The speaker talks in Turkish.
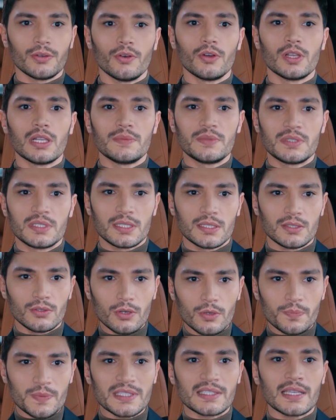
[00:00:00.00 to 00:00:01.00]
Öyle bir şey
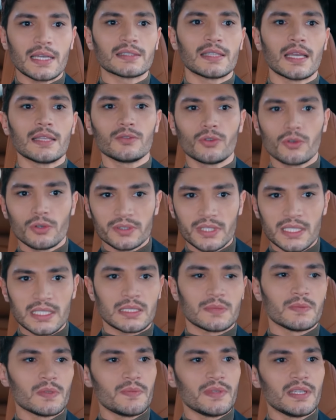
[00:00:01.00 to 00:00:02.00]
yok. Biz zaten
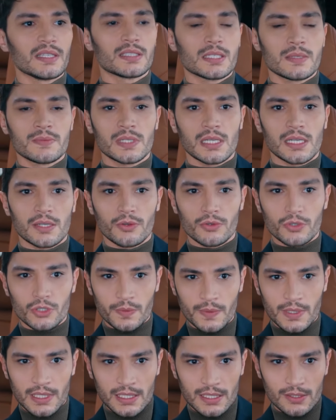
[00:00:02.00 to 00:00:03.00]
yoldayız. Şimdi bir yatırımcıyla
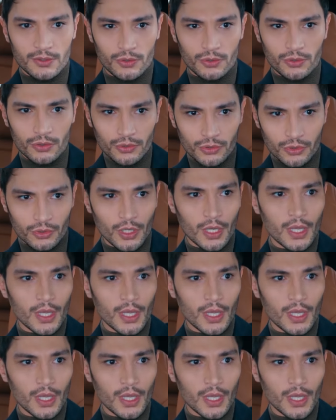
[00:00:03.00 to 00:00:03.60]
görüşmeye gidiyoruz.